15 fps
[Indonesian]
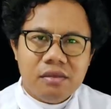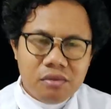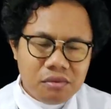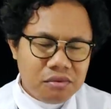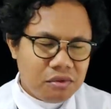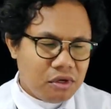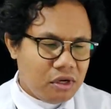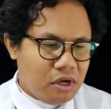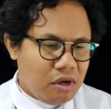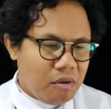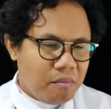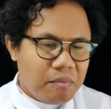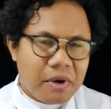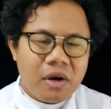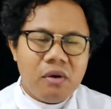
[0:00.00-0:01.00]
itu
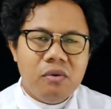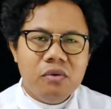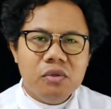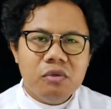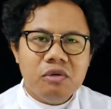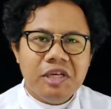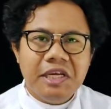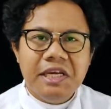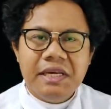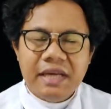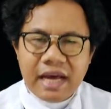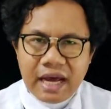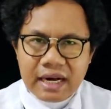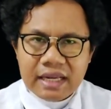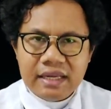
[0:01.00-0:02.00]
perlu untuk
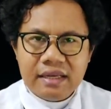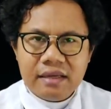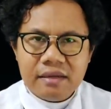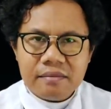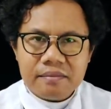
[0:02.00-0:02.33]
dihindari.